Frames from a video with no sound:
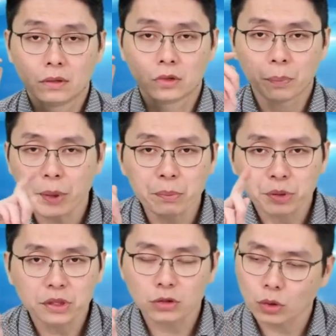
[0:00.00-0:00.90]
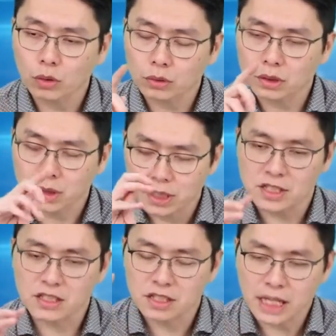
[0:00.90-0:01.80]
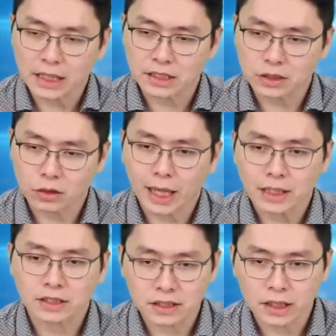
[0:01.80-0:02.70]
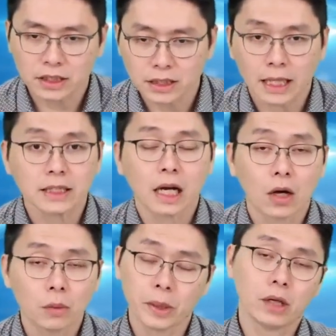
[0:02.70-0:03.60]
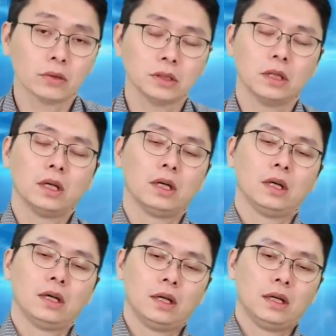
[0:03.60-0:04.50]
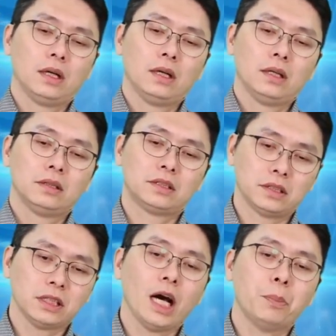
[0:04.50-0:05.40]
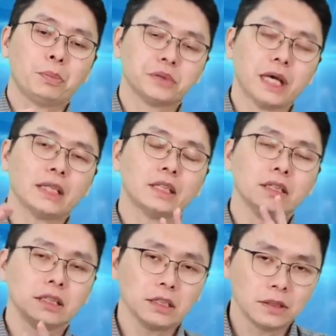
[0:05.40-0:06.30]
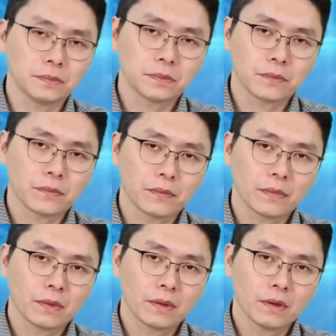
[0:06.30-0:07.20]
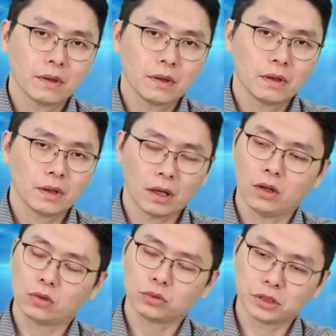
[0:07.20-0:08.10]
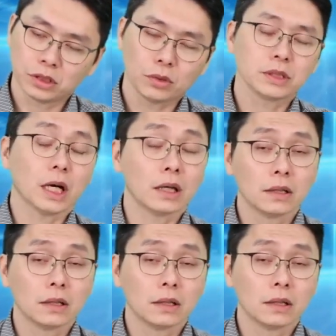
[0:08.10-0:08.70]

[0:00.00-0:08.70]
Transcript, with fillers: 所以并不是说停止降息之后开始升息才涨，没有，是只要不再升息，然后股市就会涨。